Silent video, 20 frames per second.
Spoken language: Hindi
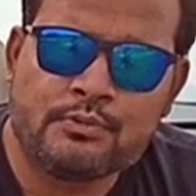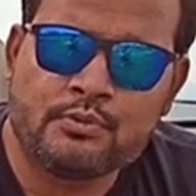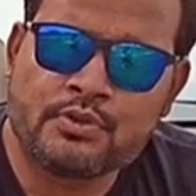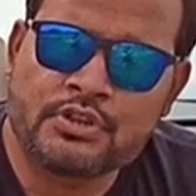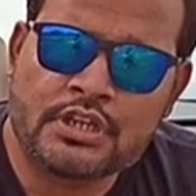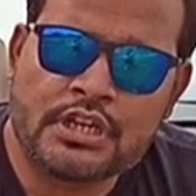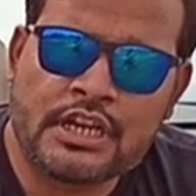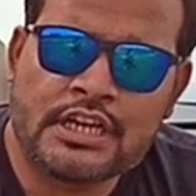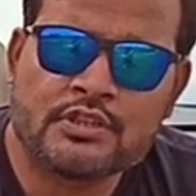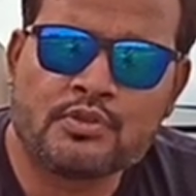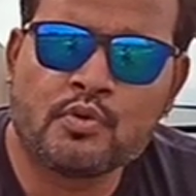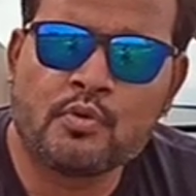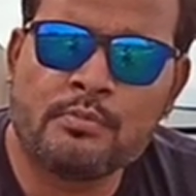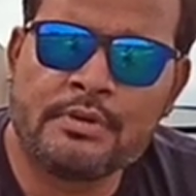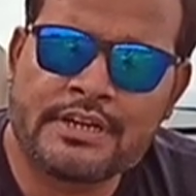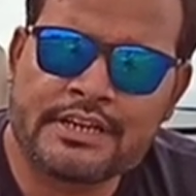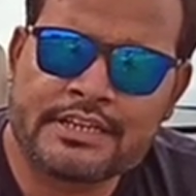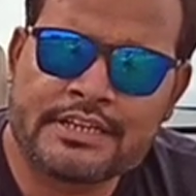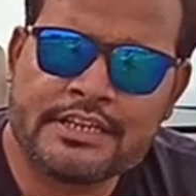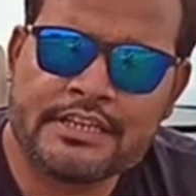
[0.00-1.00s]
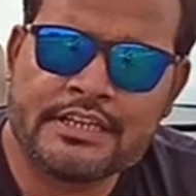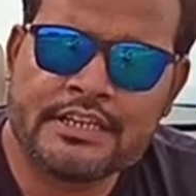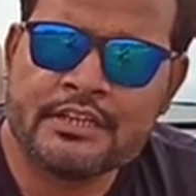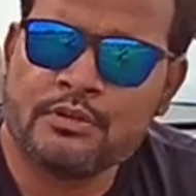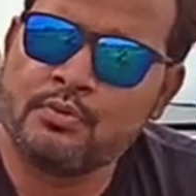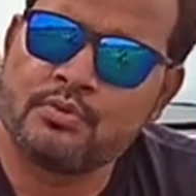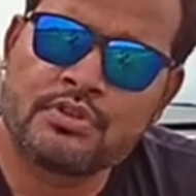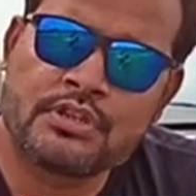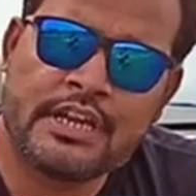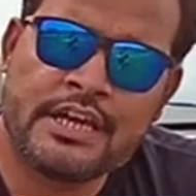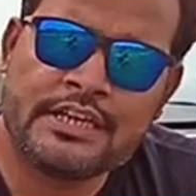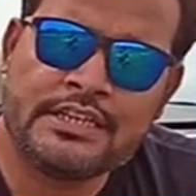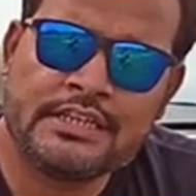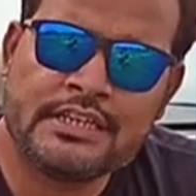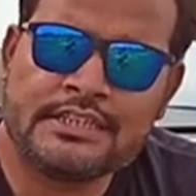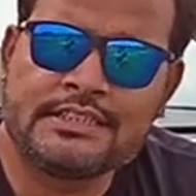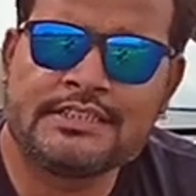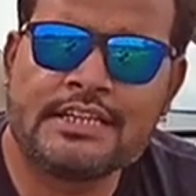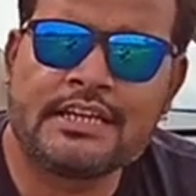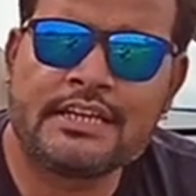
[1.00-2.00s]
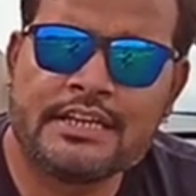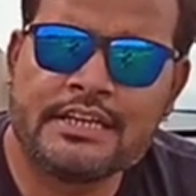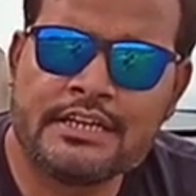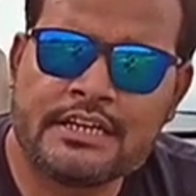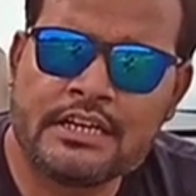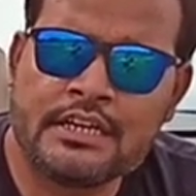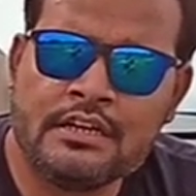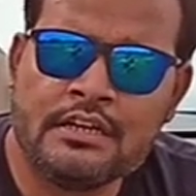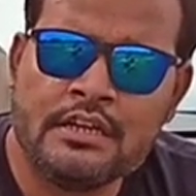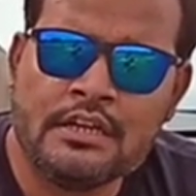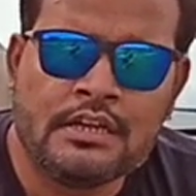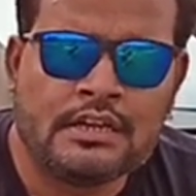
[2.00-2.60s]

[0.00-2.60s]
उतना सोबर रखेंगे उतना ही अच्छा रहेगा